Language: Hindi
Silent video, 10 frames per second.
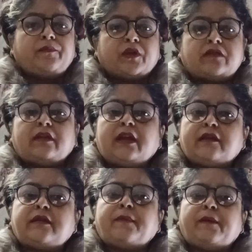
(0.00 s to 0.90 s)
किस तरीके
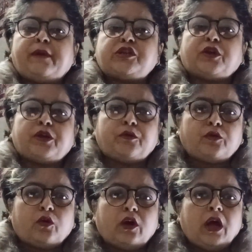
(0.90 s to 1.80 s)
से परमेश्वर ने
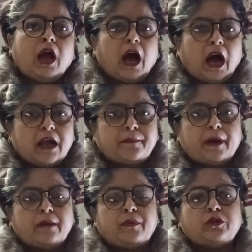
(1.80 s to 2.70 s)
उनको हर
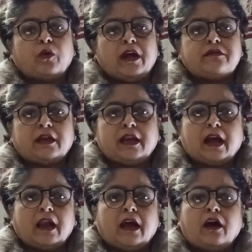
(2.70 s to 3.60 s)
बार बंधुआई से
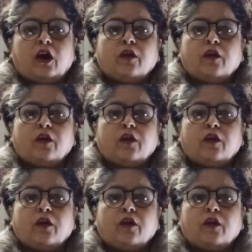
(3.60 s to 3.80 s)
निकाला